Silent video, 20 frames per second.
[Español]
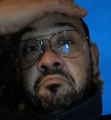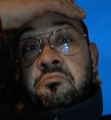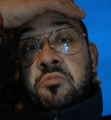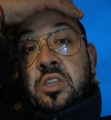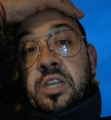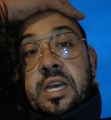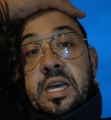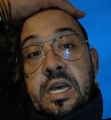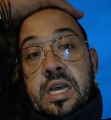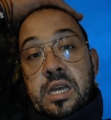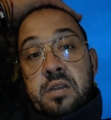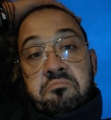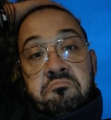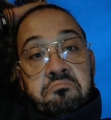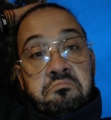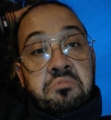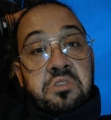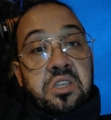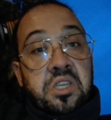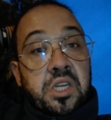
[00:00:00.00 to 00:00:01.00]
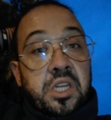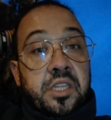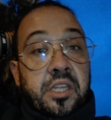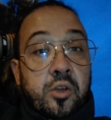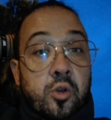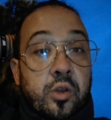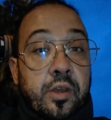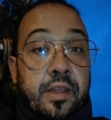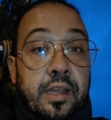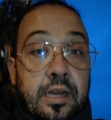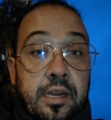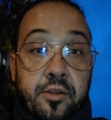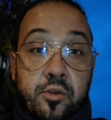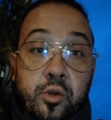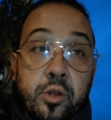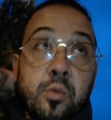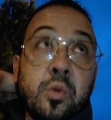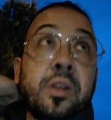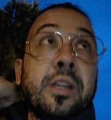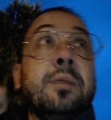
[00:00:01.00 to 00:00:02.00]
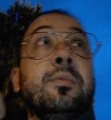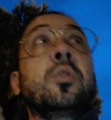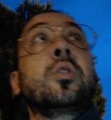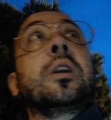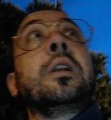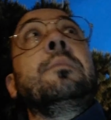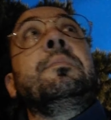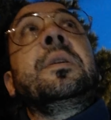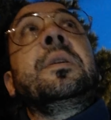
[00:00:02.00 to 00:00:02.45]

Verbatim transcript: O sea, sí, le tengo que dar la enhorabuena porque el